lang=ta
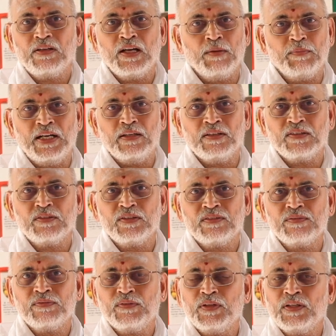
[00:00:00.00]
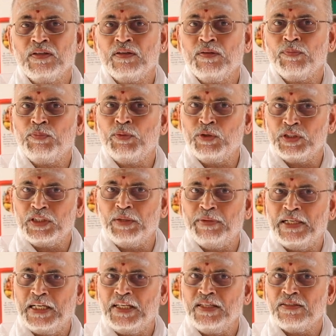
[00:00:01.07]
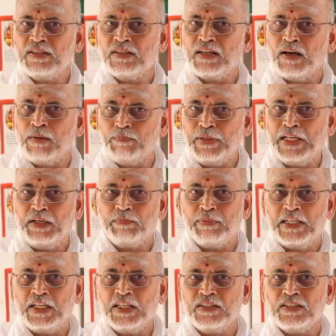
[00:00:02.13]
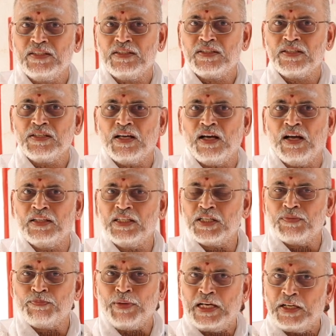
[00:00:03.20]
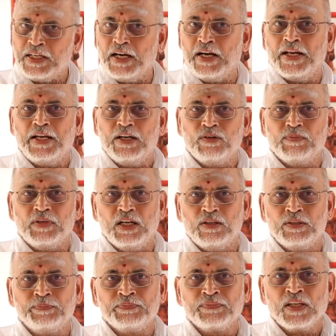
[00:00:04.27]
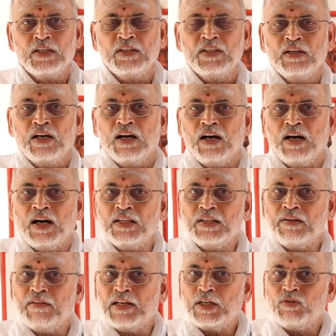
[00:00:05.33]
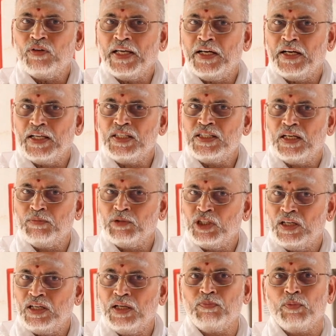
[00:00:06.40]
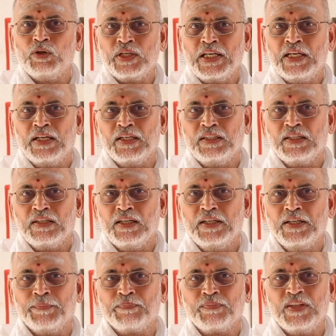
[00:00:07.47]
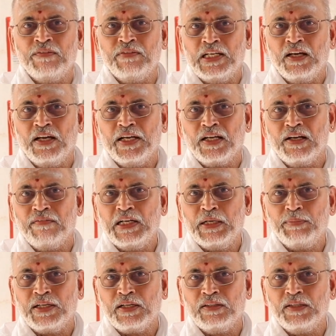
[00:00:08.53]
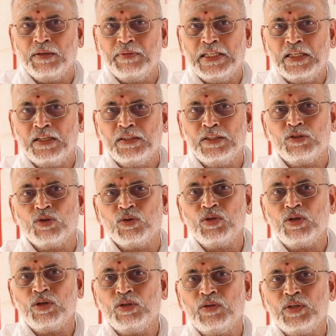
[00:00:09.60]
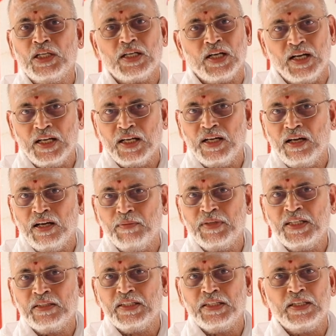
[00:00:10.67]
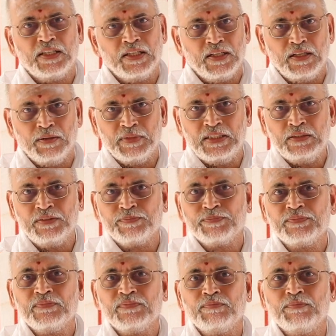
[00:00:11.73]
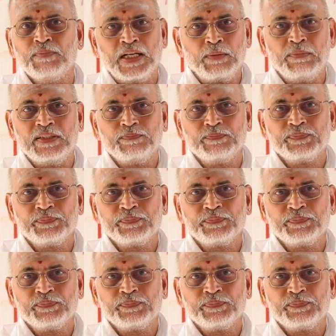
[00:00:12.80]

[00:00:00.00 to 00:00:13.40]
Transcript: நாம் பூர்த்தி பண்ணி கம்ப்ளீட் பண்ணி அந்த பலனை அடையணும்னாலும் அதுக்கு வரக்கூடிய இடைஞ்சலை முதல்ல போக்கிக்கிறதுக்காக இந்த விநாயகரை வழிபடுறது அப்படிங்கிறது தொன்று தொட்டு காலங்காலமாக இருக்கிற நமது மரபு